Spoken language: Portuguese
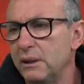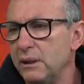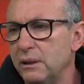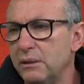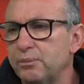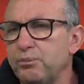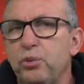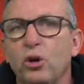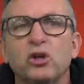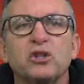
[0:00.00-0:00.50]

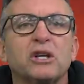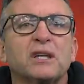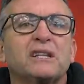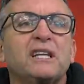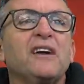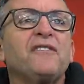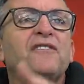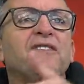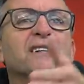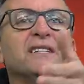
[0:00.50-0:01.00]
Eu posso
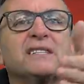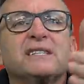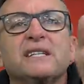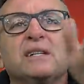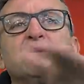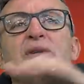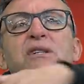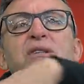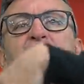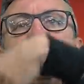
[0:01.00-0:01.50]
até fazer
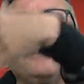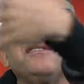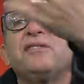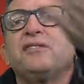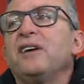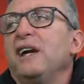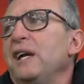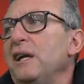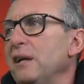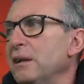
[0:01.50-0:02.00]
o ano que
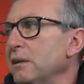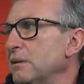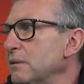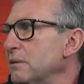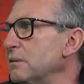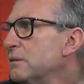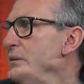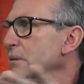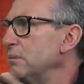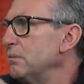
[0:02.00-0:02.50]
vem,
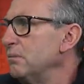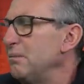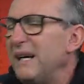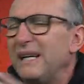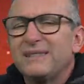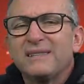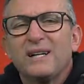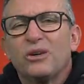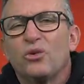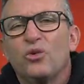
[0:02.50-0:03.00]
oh.
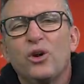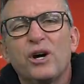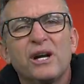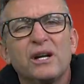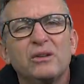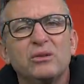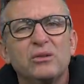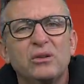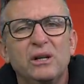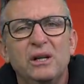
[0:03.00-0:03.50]
mas
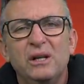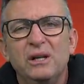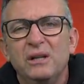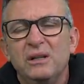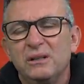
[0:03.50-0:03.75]
agora no,